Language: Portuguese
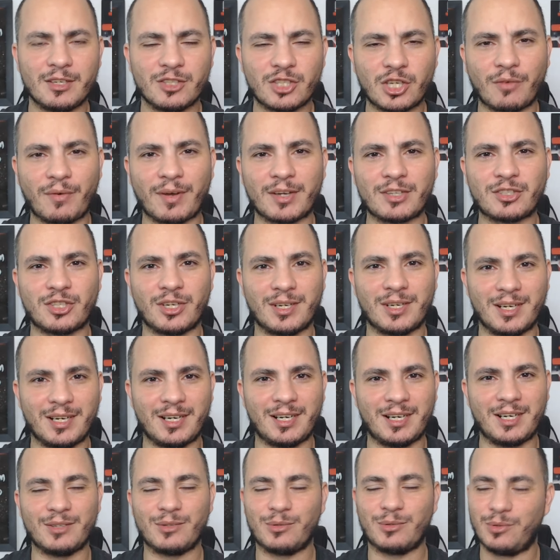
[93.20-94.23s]
já vai
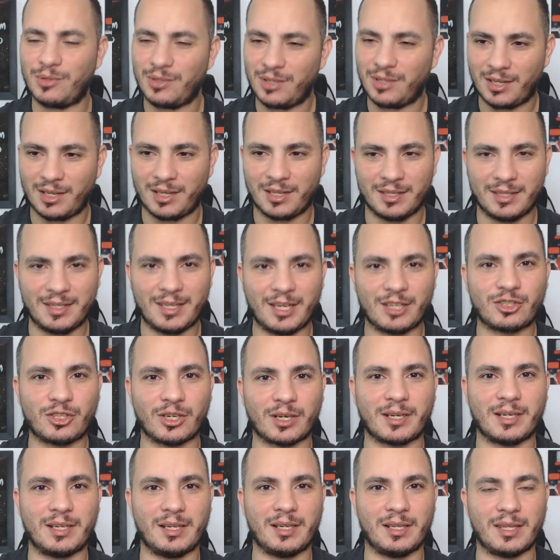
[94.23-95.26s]
chegando,
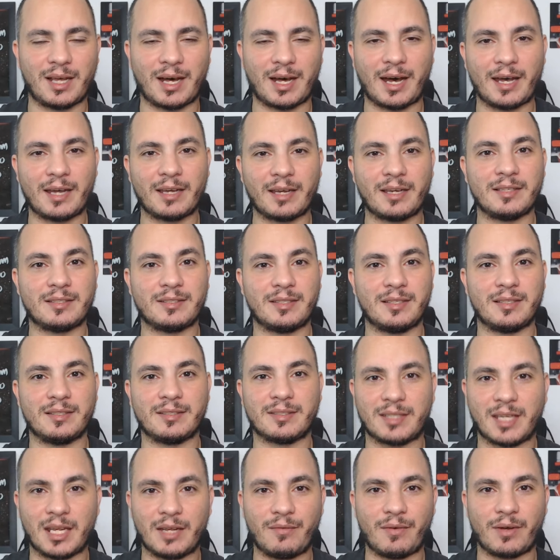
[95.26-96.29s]
deixa aquele like, se
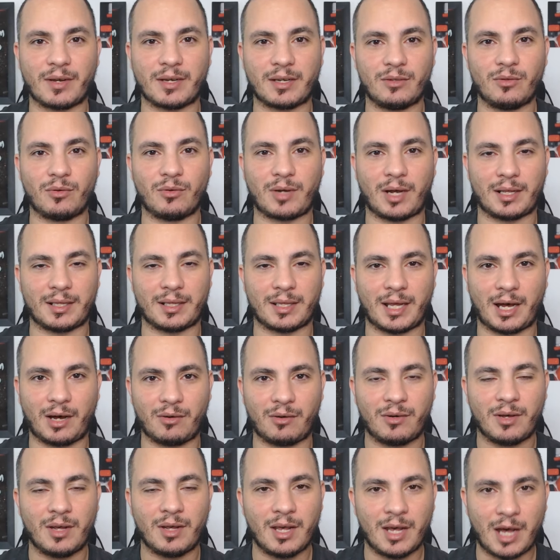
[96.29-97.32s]
inscreva aqui no
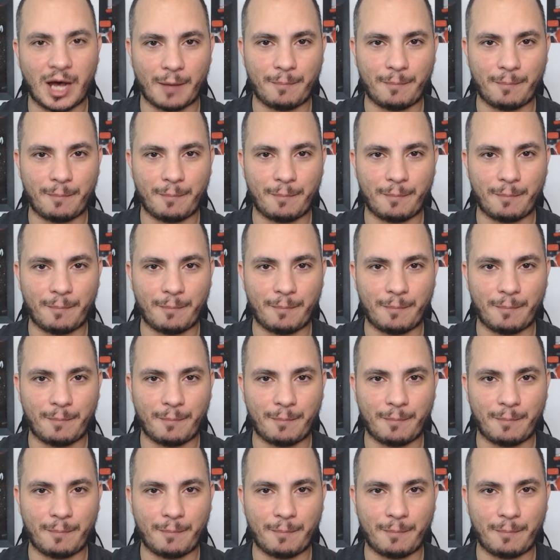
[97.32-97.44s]
canal.